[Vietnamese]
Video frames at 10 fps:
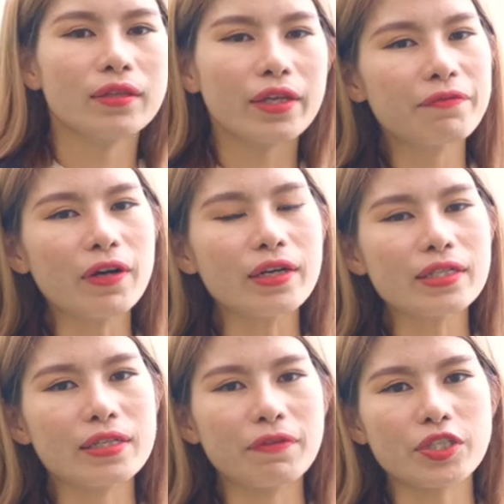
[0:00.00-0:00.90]
Thì với
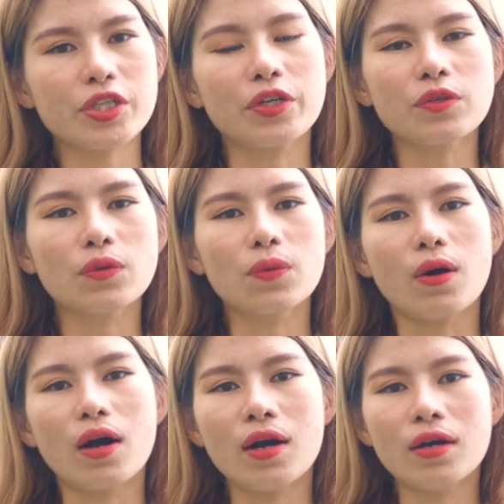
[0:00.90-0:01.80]
sự phát triển
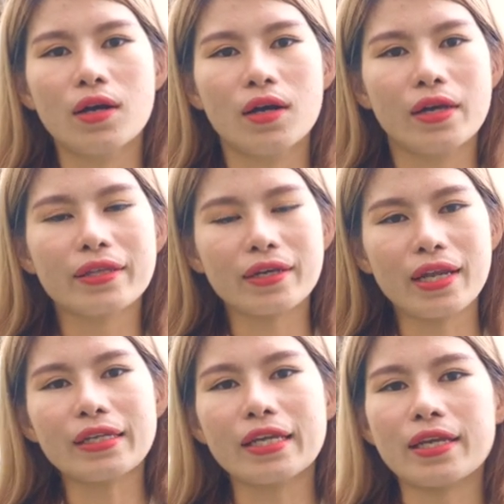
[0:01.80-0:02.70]
của
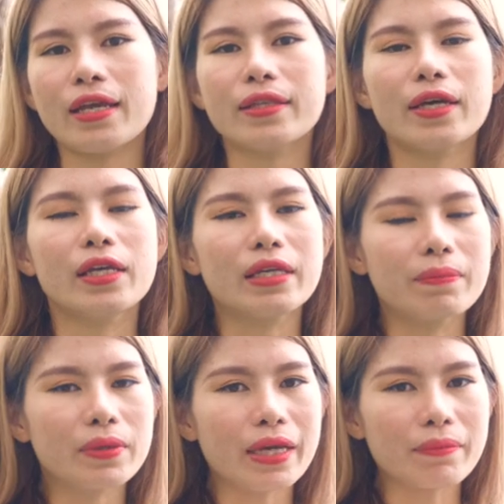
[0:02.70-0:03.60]
internet ngày nay thì
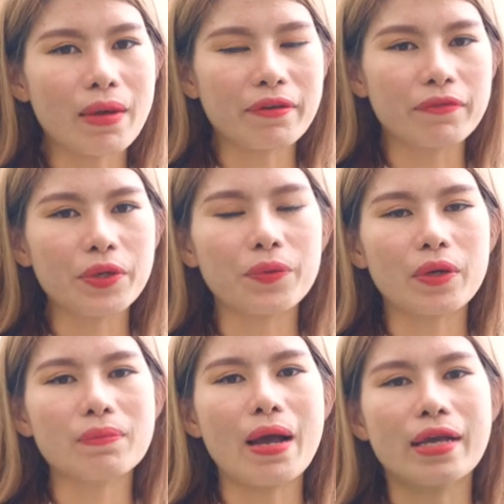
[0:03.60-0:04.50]
các bài viết của
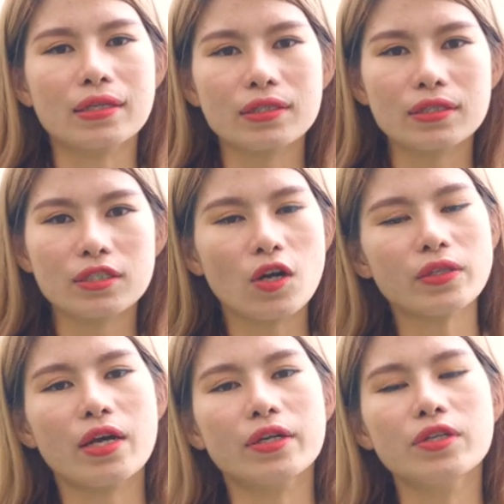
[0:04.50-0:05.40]
các bạn có
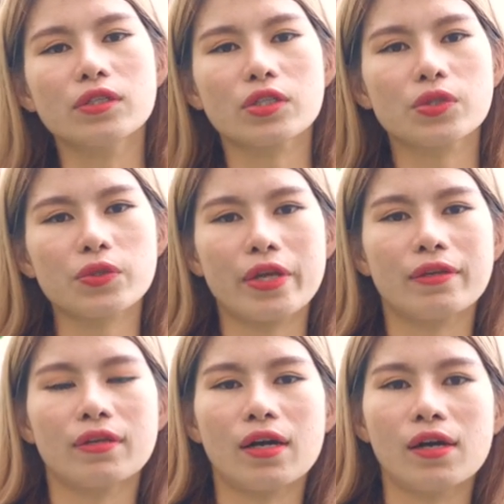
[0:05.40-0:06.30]
thể được
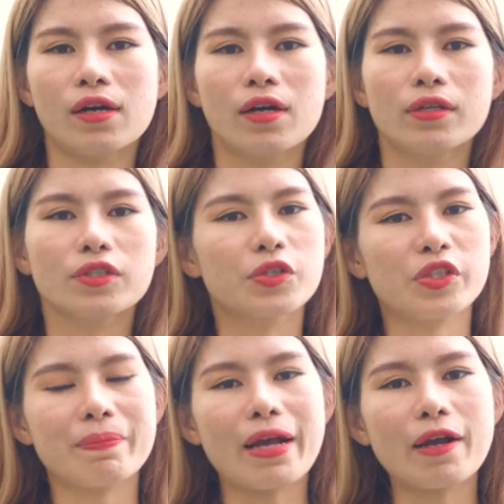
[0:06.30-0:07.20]
truyền ờ, được
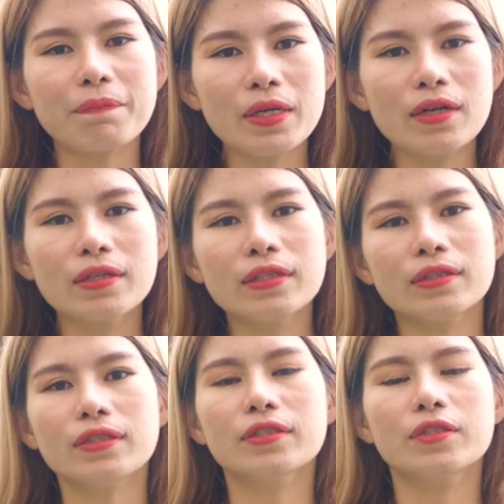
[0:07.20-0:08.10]
truyền bá khắp nơi,
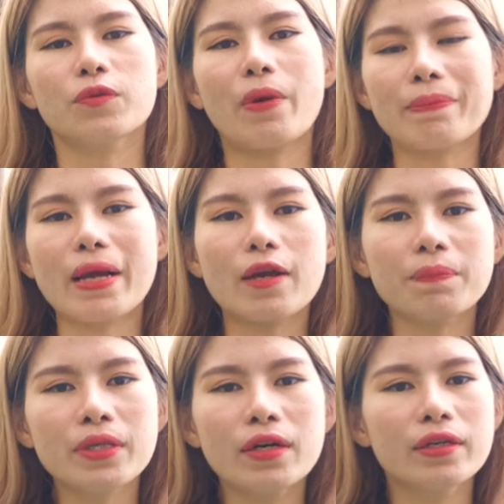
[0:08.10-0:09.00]
được quảng bá khắp
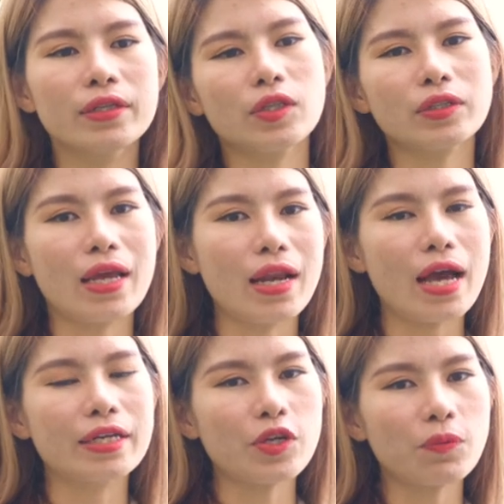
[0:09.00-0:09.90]
nơi, có thể
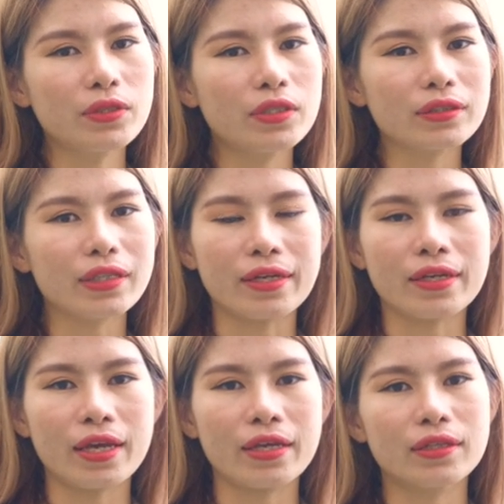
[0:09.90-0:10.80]
là trong nước
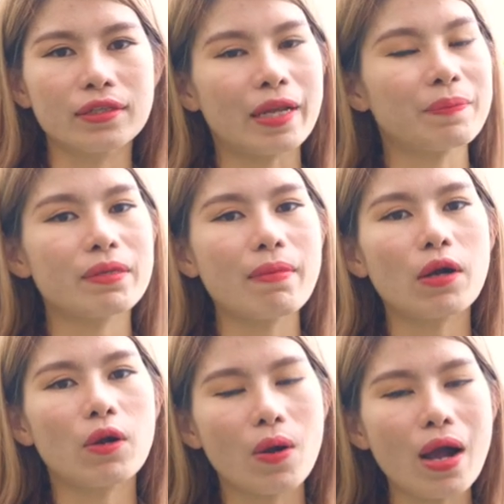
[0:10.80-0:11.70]
tỉnh này từ Nam ra Bắc
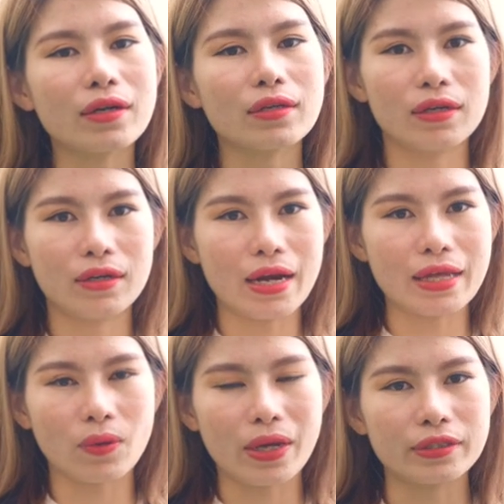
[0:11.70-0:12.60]
hoặc
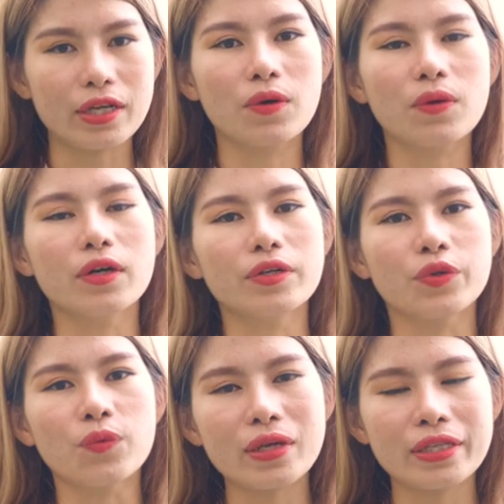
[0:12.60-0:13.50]
là toàn cầu ở
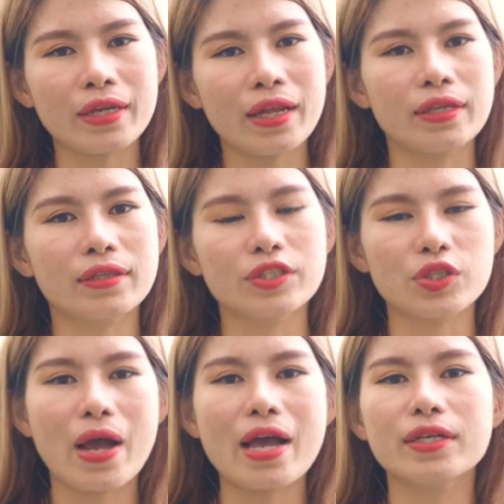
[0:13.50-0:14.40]
những quốc gia này từ
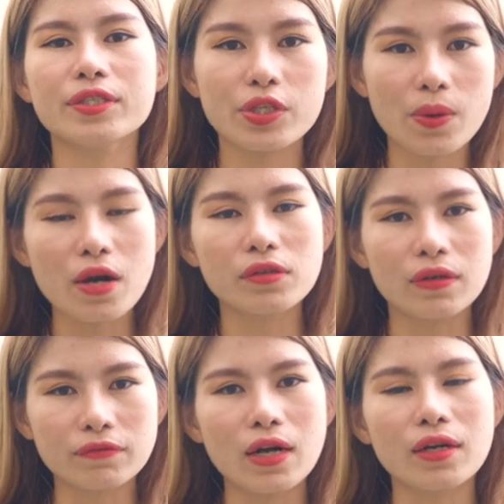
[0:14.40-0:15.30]
châu Á đến châu Âu
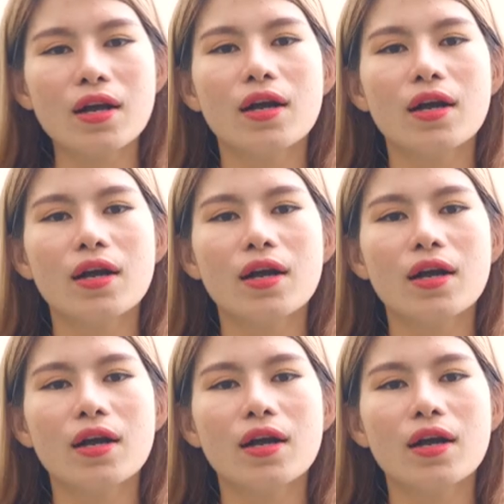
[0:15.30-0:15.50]
vân vân.